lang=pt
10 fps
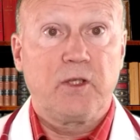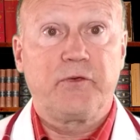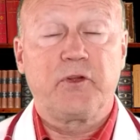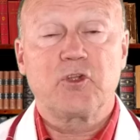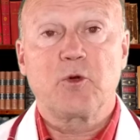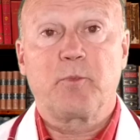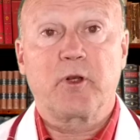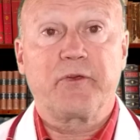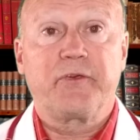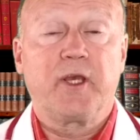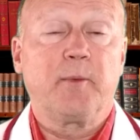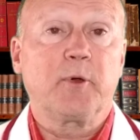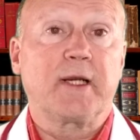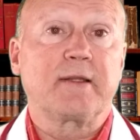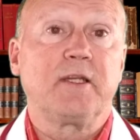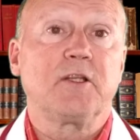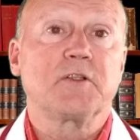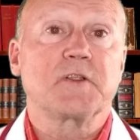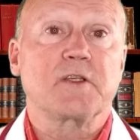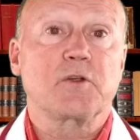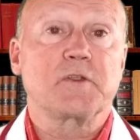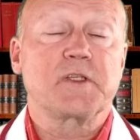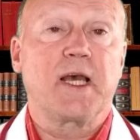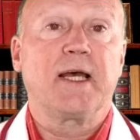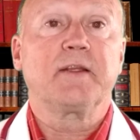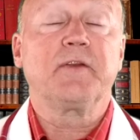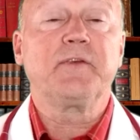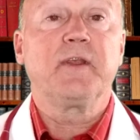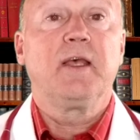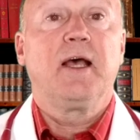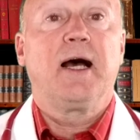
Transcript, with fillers: Existe, por exemplo, artrites associadas